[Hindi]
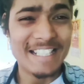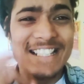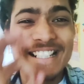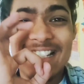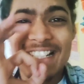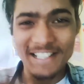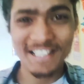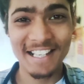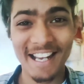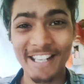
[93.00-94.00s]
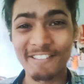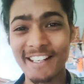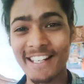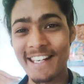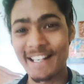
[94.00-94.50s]
आ खाने वाले
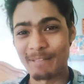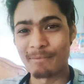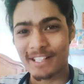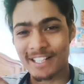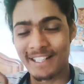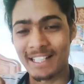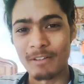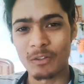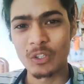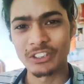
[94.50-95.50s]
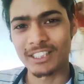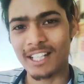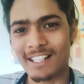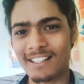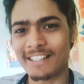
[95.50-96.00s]
हैं एक नंबर का देखिए बिल्कुल चटकारा
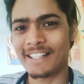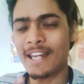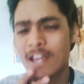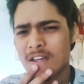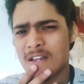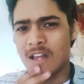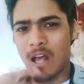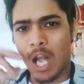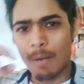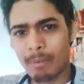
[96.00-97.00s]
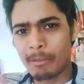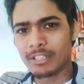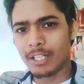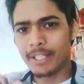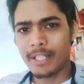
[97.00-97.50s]
लगा के नमक मिर्च
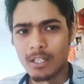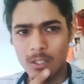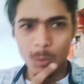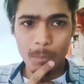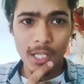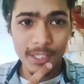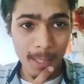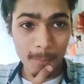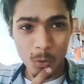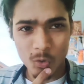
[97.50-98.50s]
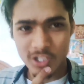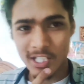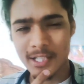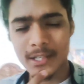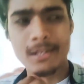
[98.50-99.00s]
डाल के तो मिलाते हैं आपको उनसे
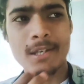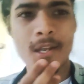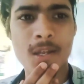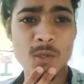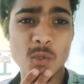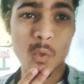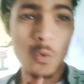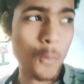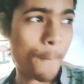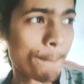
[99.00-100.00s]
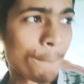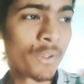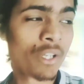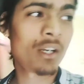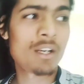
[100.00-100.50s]
सो so,
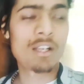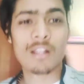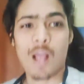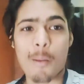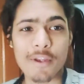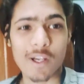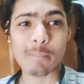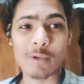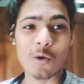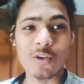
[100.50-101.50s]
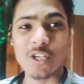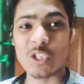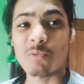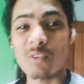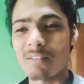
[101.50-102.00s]
अभी घर में कोई नहीं है तो
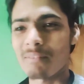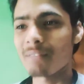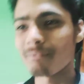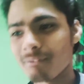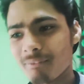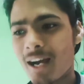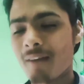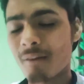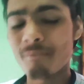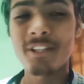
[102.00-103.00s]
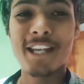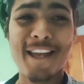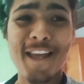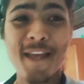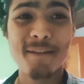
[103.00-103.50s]
मतलब, मतलब मम्मी है
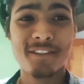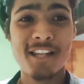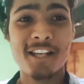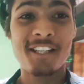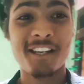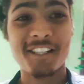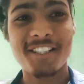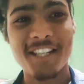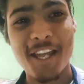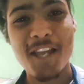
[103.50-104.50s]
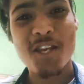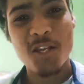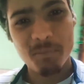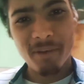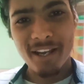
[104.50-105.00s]
नानी आ रखी है
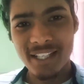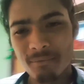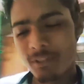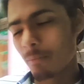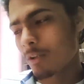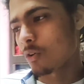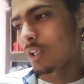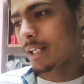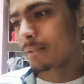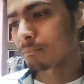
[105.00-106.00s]
बाहरी अम्मी कपड़े धो रही है